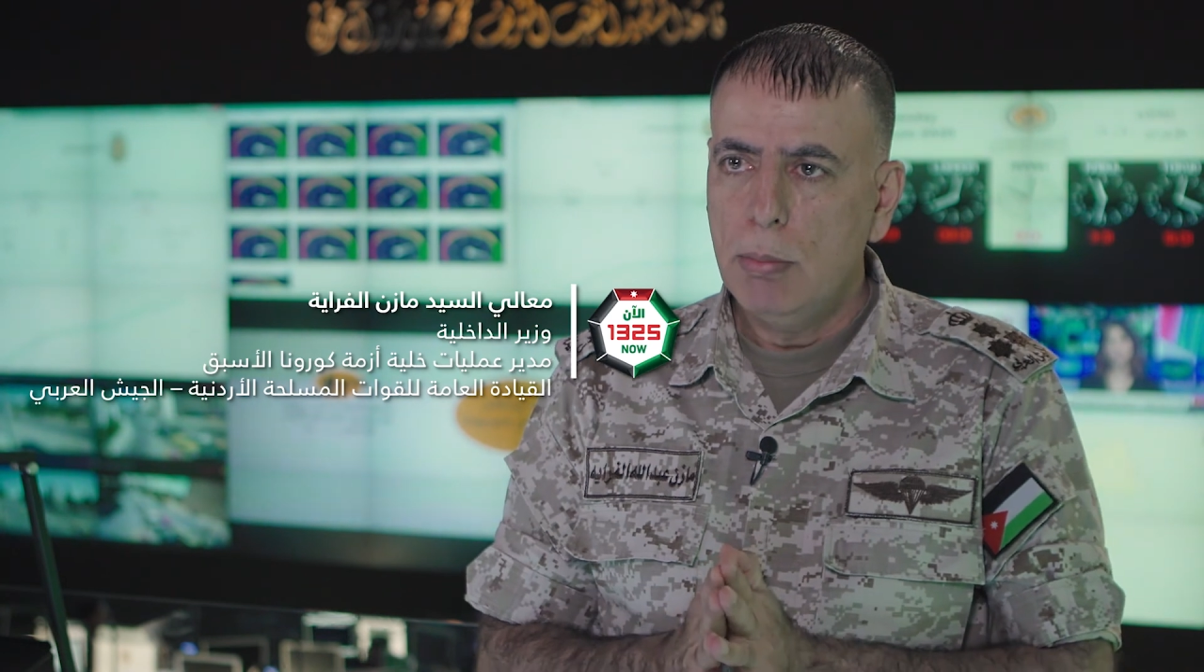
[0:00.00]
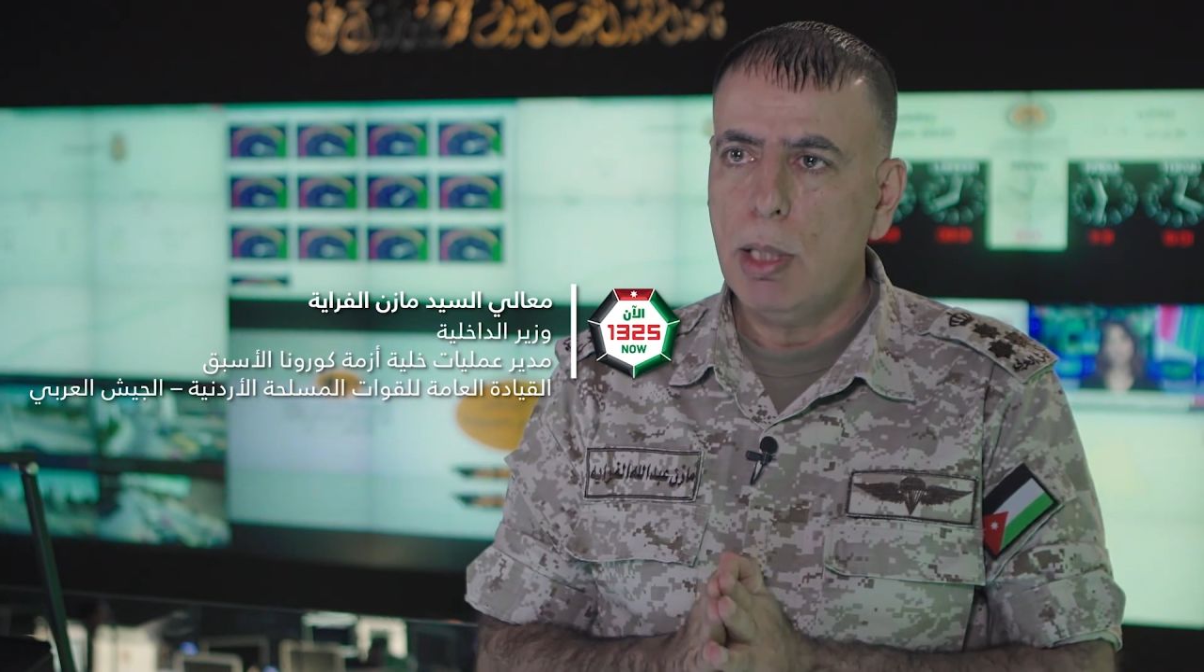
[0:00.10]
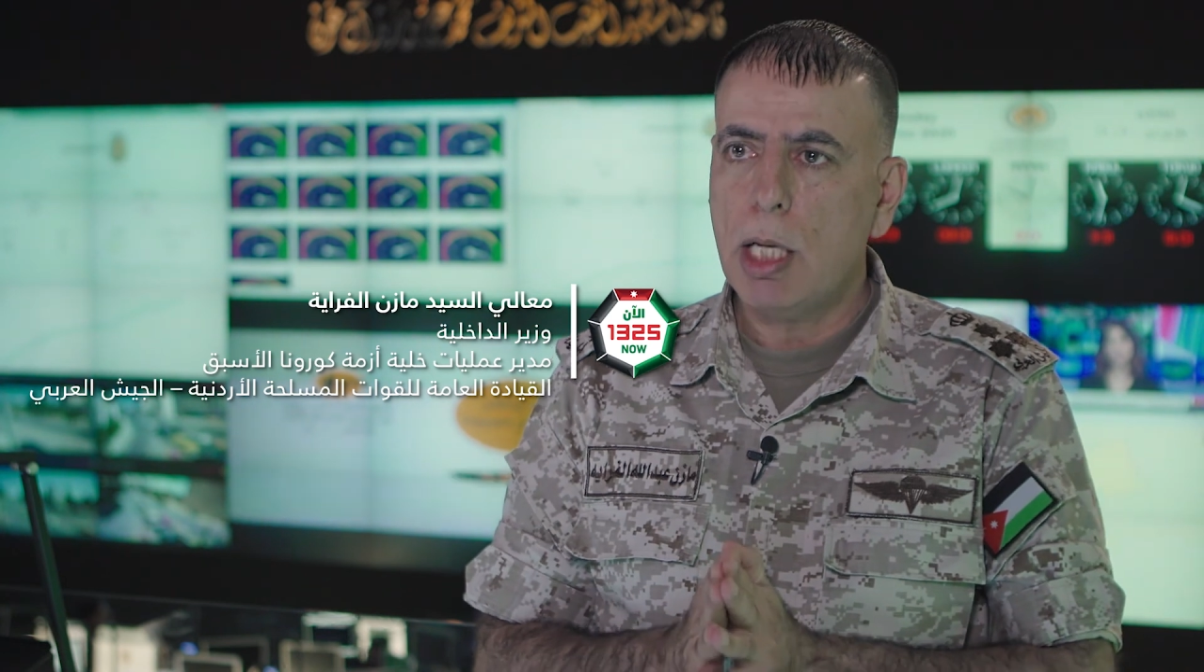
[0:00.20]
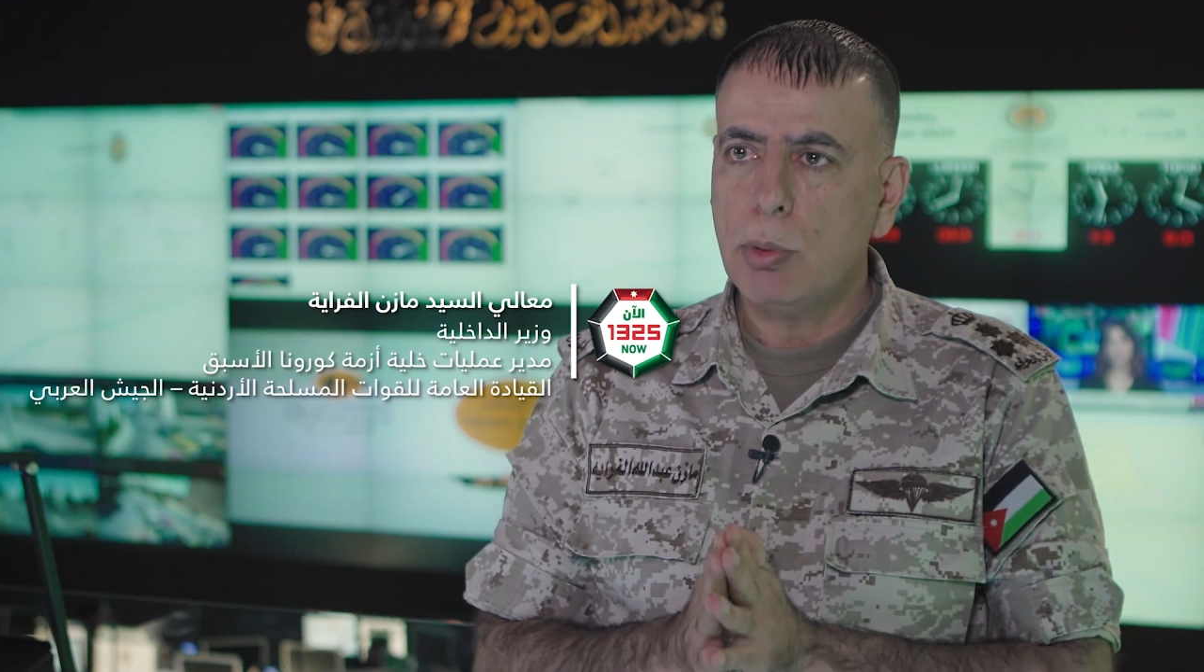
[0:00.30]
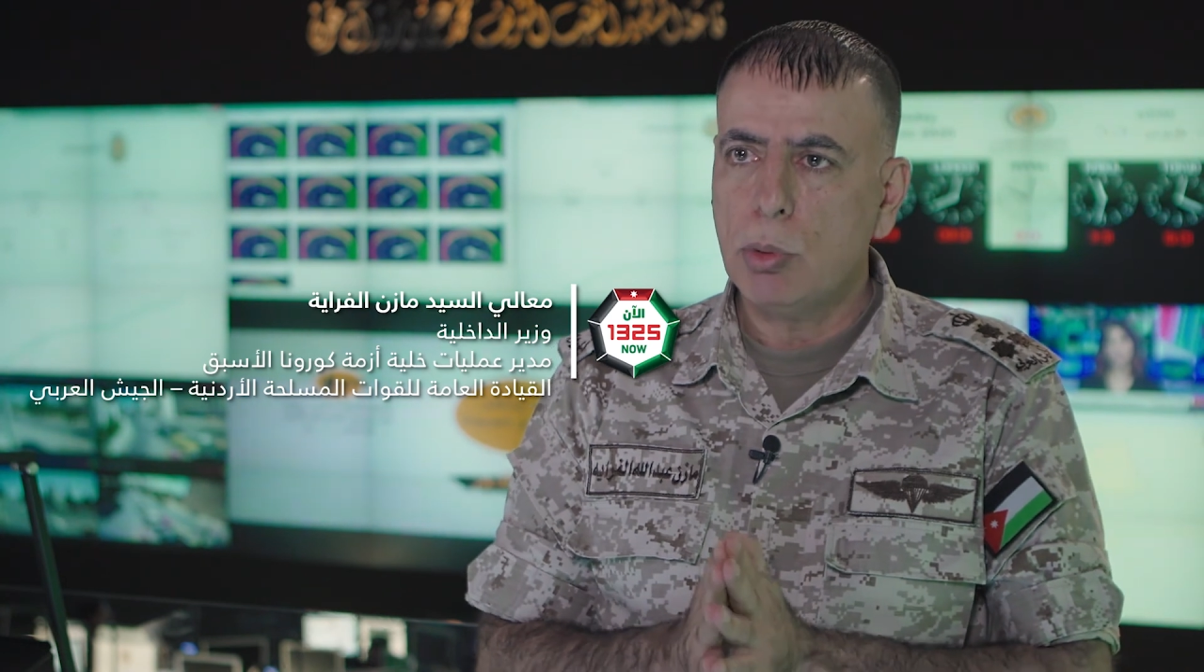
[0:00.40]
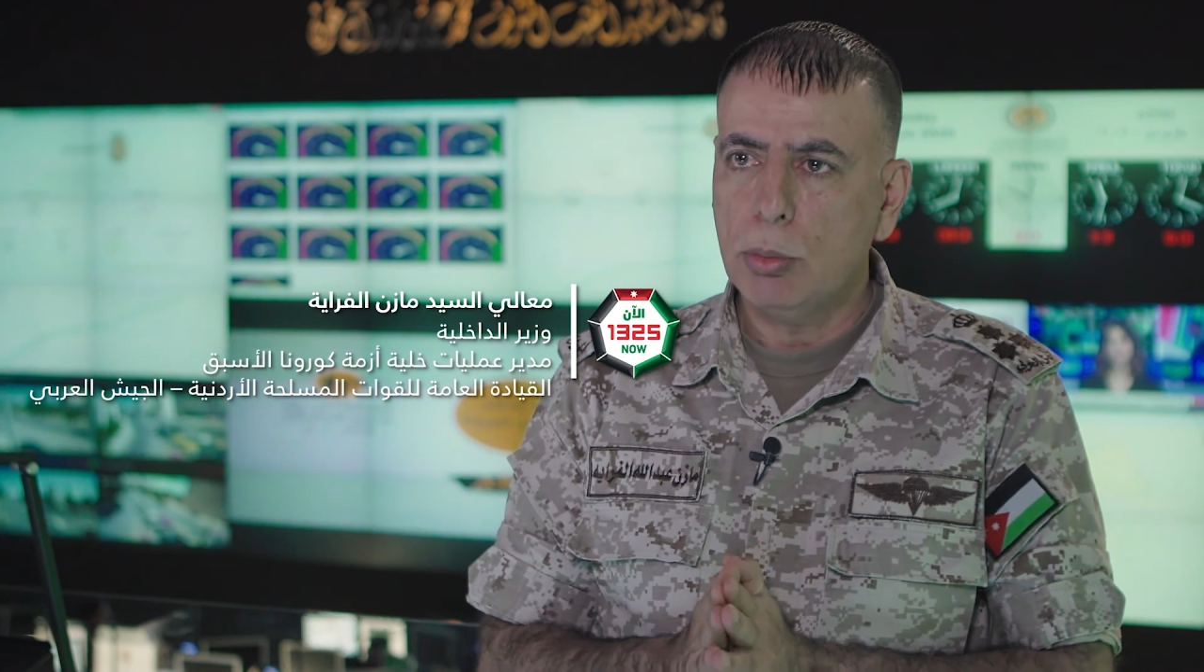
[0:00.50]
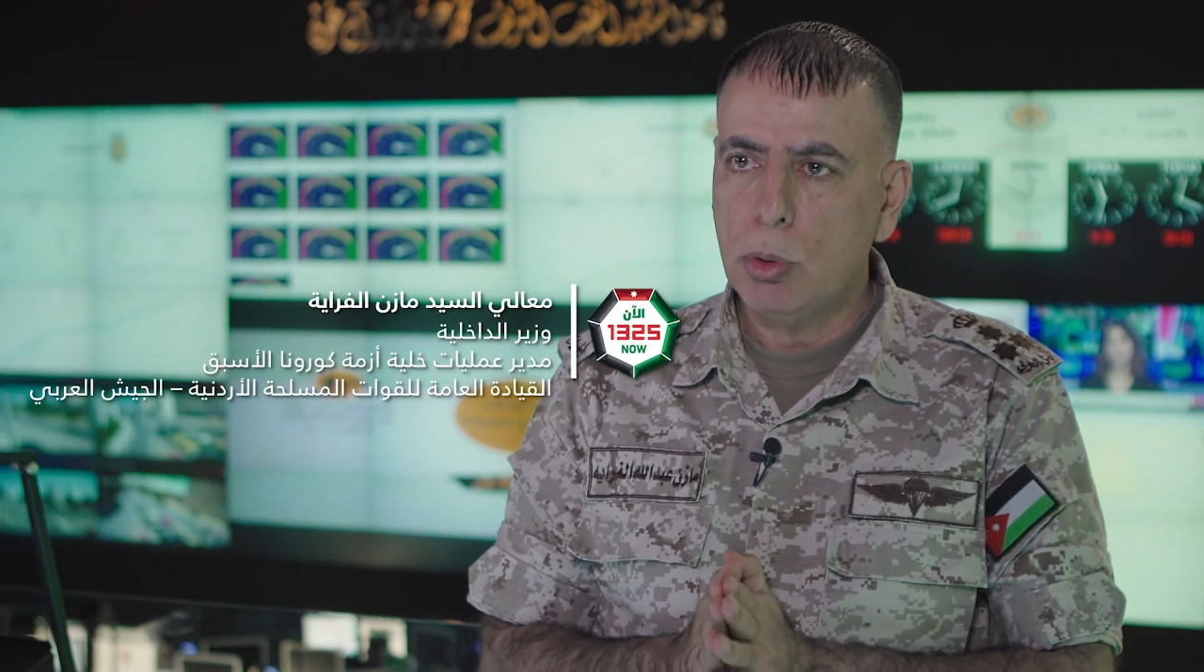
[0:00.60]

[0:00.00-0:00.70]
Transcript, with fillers: ما لازم تكون